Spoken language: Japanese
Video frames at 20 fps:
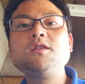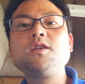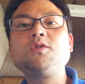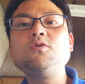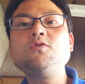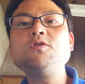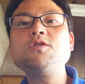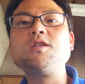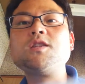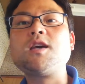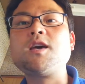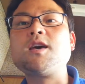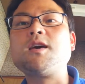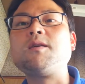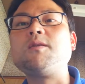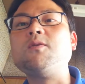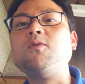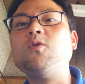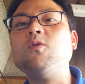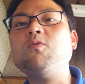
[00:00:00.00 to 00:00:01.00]
特にね、
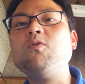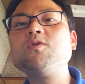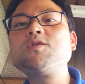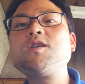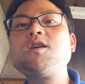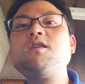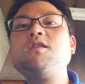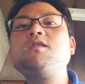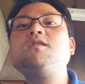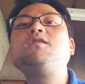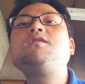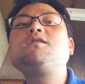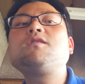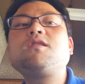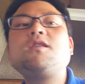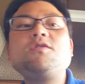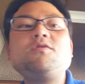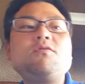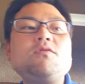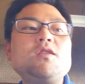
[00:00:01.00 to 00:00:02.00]
お坊さん
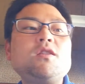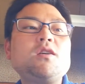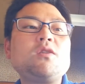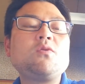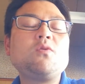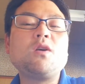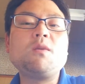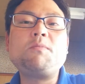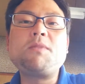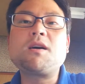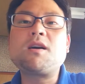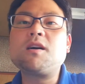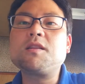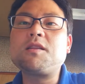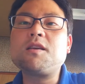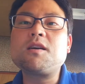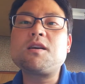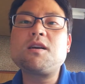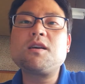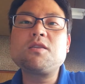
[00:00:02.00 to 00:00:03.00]
が言ってたのはやっぱり家
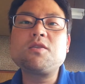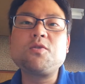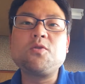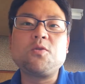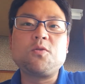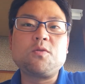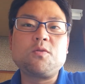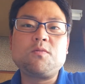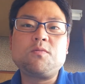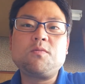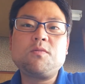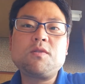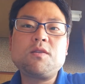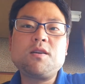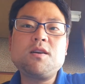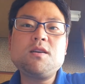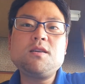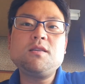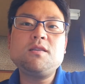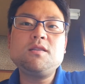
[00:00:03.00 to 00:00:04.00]
庭環境
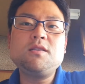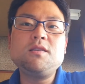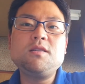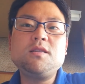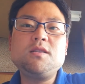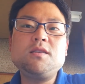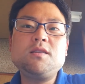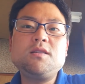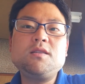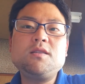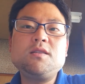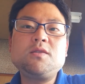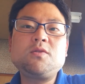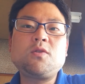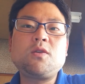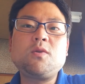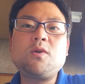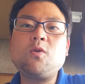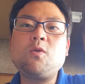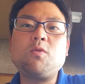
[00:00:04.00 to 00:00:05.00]
が、そ
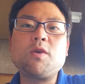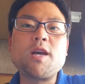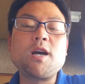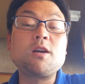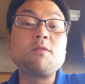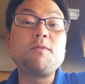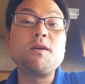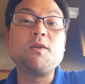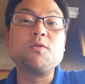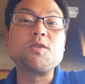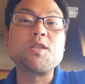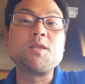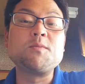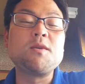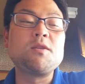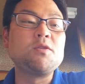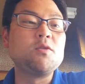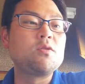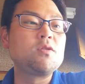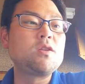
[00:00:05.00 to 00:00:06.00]
れはほぼ 100% を占
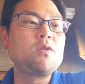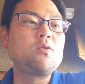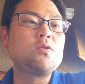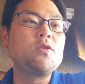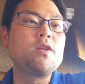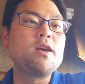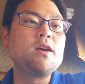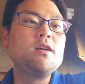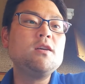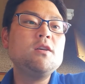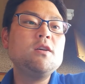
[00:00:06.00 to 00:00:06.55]
めるよってことで、